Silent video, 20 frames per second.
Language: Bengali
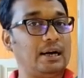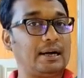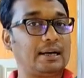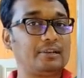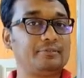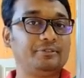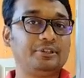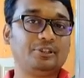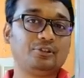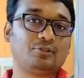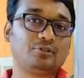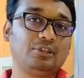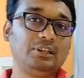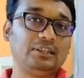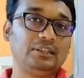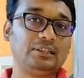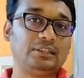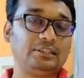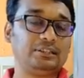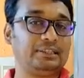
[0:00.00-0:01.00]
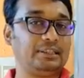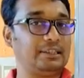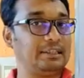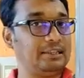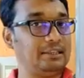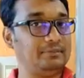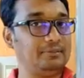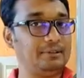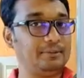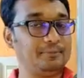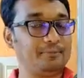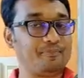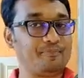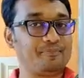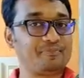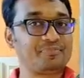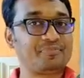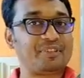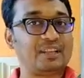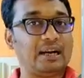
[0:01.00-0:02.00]
আগের ভিডিওগুলি দেখে নেবে
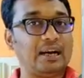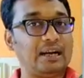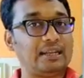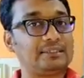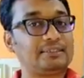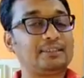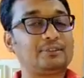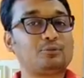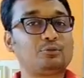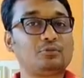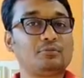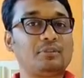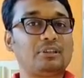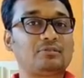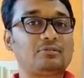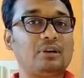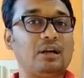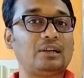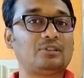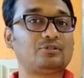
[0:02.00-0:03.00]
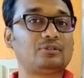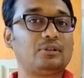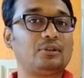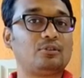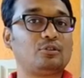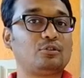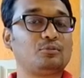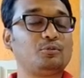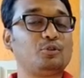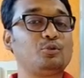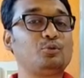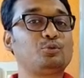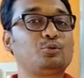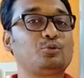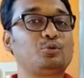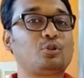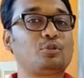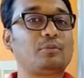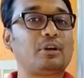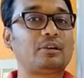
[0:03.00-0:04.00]
আজকে শুধুমাত্র আলোচনা করব
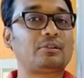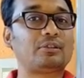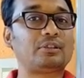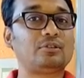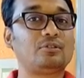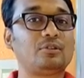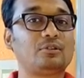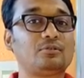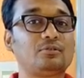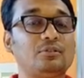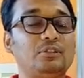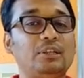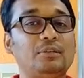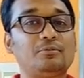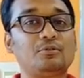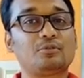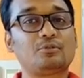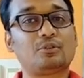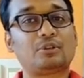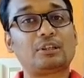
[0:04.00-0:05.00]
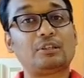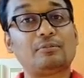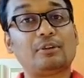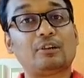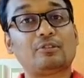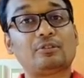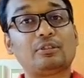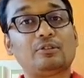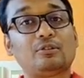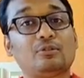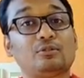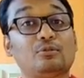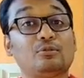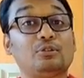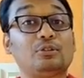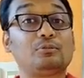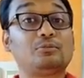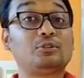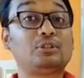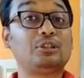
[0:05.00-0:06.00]
উত্তর ভারতের নদ নদী এবং দক্ষিণ ভারতের নদ
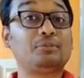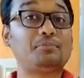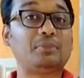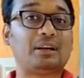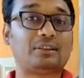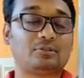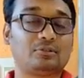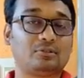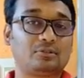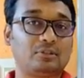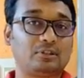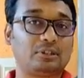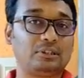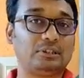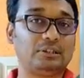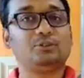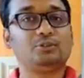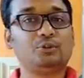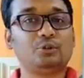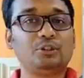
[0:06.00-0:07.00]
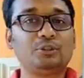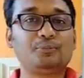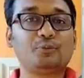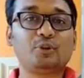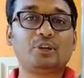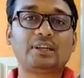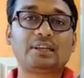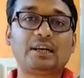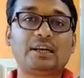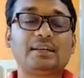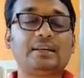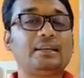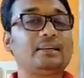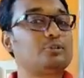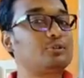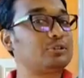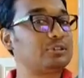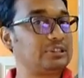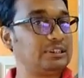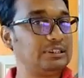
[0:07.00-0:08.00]
নদীর মধ্যে পার্থক্য কী যদি পরীক্ষায়
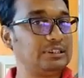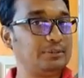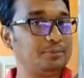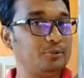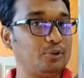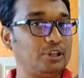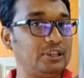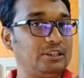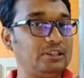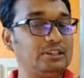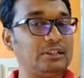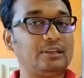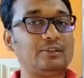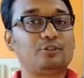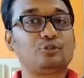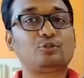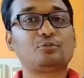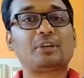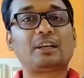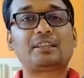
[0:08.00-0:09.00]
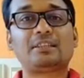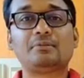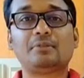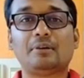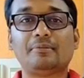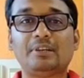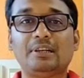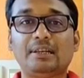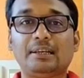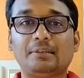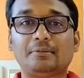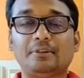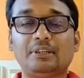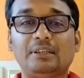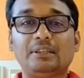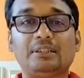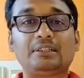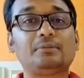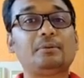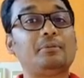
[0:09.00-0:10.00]
এই কোশ্চেনটি পড়ে তাহলে তোমরা কিভাবে
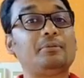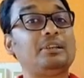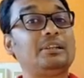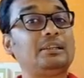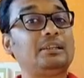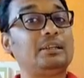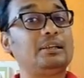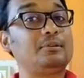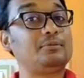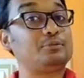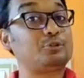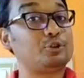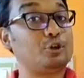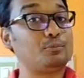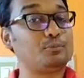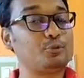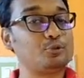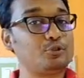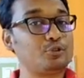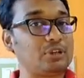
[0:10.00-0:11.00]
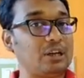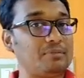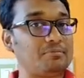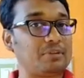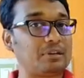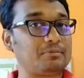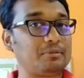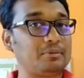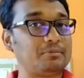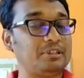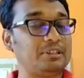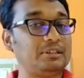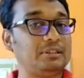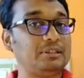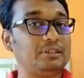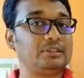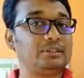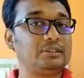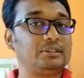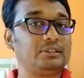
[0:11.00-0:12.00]
লিখবে কিভাবে লিখলে সম্পূর্ণ নাম্বার পাবে
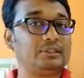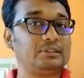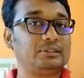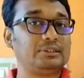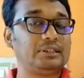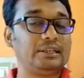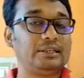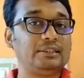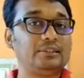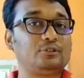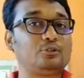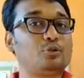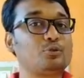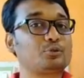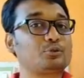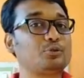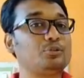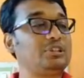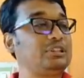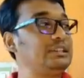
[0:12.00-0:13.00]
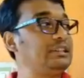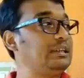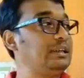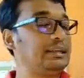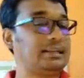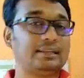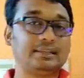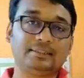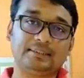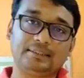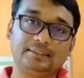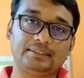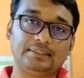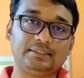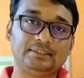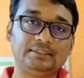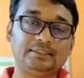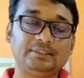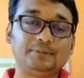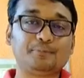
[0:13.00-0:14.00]
সেই কৌশলটি এখানে
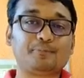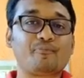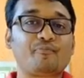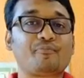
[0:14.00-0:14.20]
দেখিয়েছি